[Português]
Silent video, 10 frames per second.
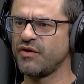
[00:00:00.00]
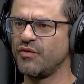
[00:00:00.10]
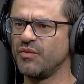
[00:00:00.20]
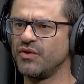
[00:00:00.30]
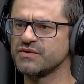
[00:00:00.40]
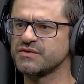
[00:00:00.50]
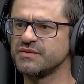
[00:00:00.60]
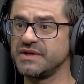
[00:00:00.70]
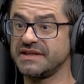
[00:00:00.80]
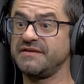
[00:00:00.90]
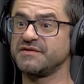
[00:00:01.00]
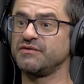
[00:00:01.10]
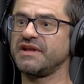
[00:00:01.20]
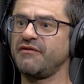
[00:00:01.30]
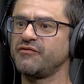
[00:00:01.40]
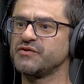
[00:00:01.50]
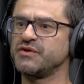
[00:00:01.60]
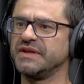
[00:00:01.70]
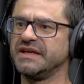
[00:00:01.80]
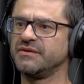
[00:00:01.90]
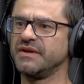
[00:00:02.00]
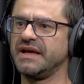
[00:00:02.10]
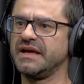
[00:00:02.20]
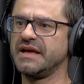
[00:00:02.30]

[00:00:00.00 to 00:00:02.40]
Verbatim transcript: almoço e a televisão não estava funcionando, né?